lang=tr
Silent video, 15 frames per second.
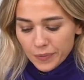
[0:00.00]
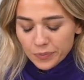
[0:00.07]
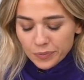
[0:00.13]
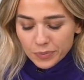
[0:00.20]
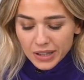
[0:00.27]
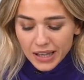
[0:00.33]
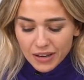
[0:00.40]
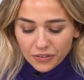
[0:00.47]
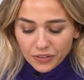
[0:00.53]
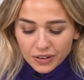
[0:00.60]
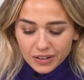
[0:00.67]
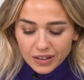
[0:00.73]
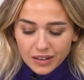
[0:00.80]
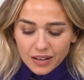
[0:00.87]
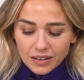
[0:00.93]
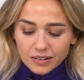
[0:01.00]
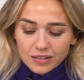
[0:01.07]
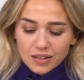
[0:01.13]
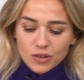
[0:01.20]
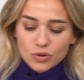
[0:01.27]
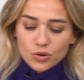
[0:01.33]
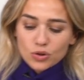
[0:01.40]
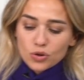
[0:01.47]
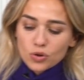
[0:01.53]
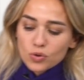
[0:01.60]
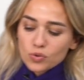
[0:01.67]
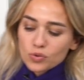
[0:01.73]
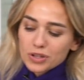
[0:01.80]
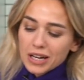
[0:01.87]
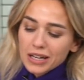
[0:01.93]
Bir de e, fırından aldıktan sonra şöyle
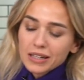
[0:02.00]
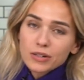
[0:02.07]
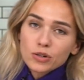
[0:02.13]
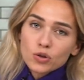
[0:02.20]
üzerleri